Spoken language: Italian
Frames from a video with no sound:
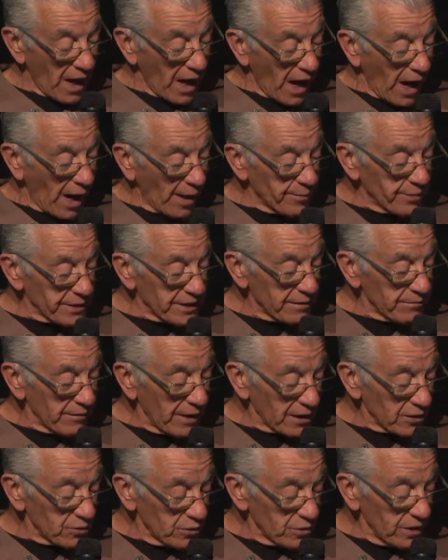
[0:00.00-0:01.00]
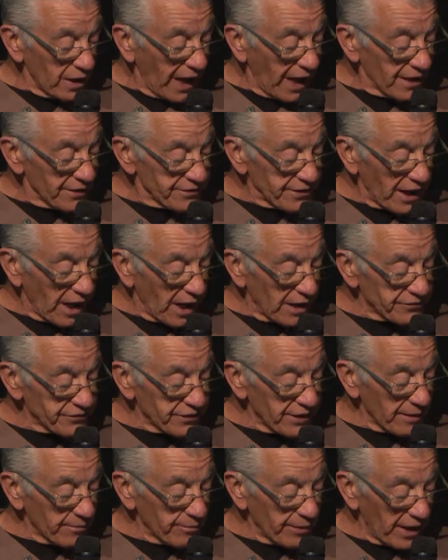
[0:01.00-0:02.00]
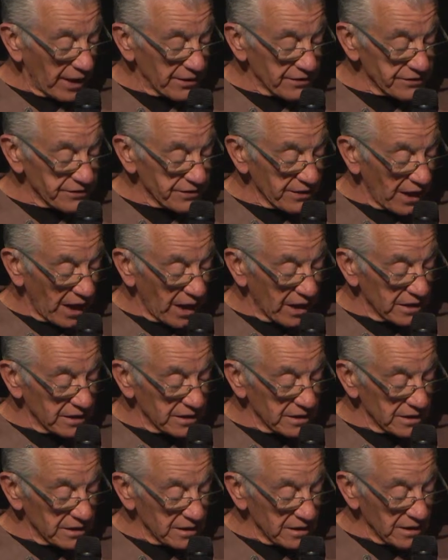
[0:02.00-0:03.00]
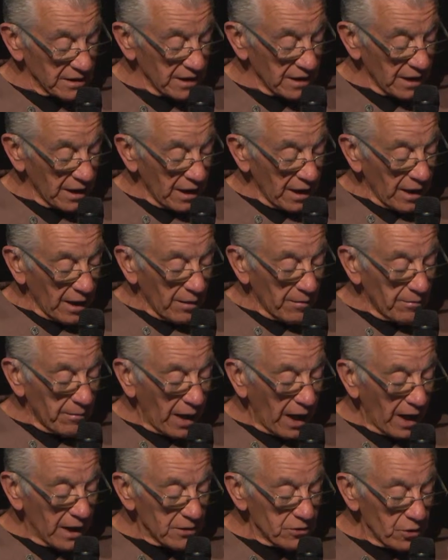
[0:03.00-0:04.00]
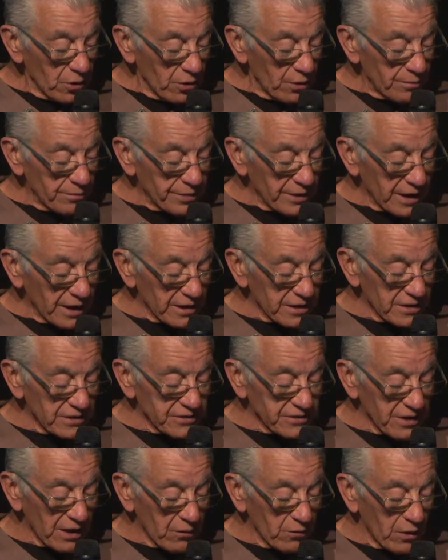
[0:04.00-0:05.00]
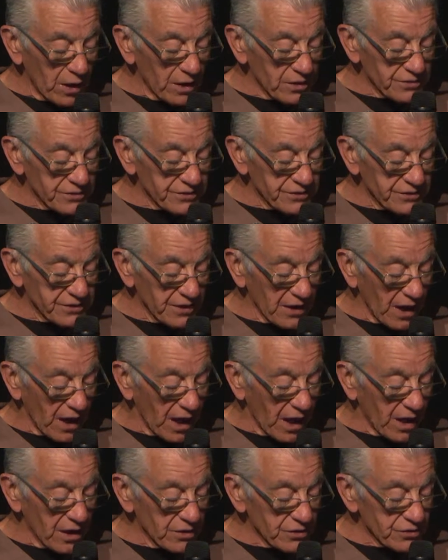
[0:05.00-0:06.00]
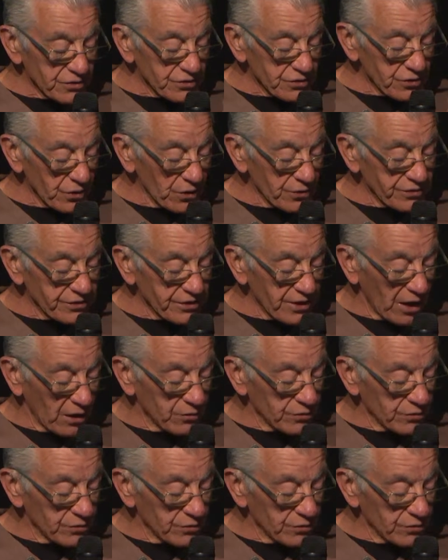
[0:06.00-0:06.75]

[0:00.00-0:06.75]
A prima collada a te passai, ma l'ombra che s'avanza sotto